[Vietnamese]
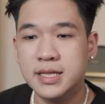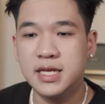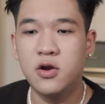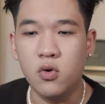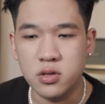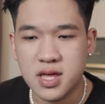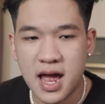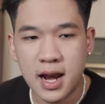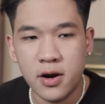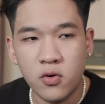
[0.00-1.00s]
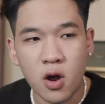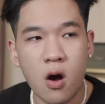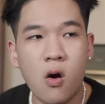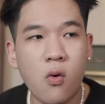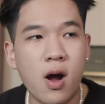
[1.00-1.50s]
thì đổi ra là đâu
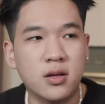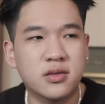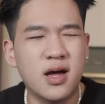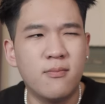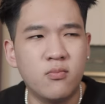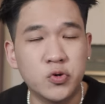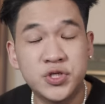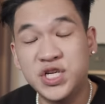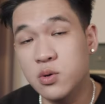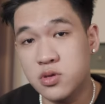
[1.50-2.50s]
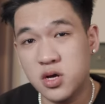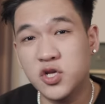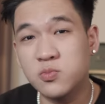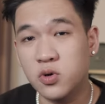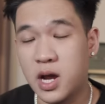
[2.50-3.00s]
đó khoảng tầm một triệu rưỡi
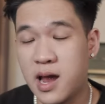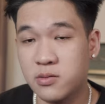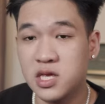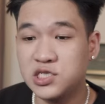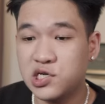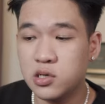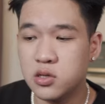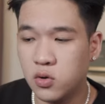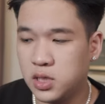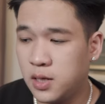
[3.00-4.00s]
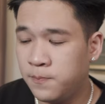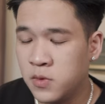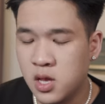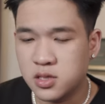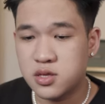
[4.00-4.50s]
cho một cái áo t-shirt rồi thì
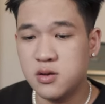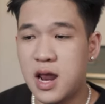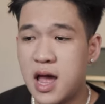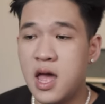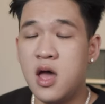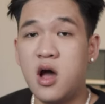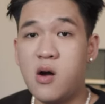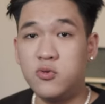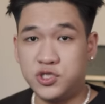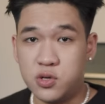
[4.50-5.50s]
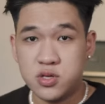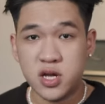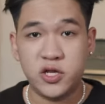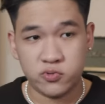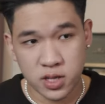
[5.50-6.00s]
thật sự là uh, một triệu rưỡi
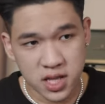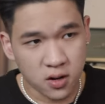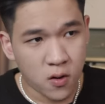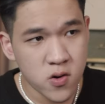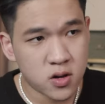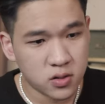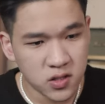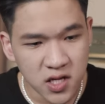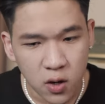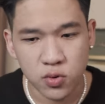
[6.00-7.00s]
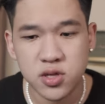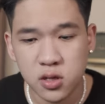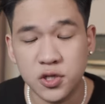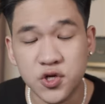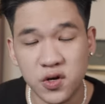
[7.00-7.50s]
thì chúng ta sẽ có được nhiều sự
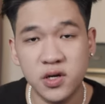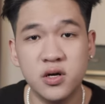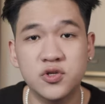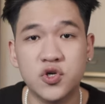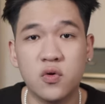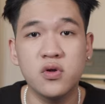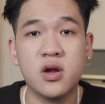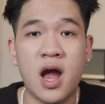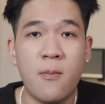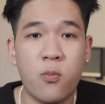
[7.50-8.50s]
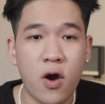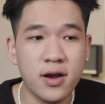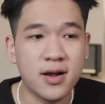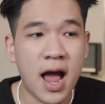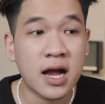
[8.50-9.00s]
lựa chọn hơn cho những cái
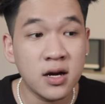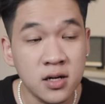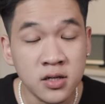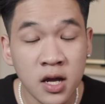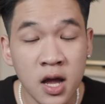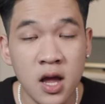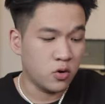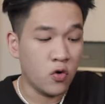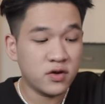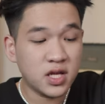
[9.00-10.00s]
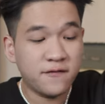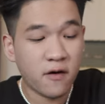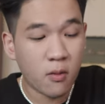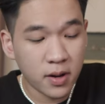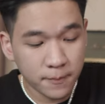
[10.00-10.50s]
brand khác hơn đối với T-form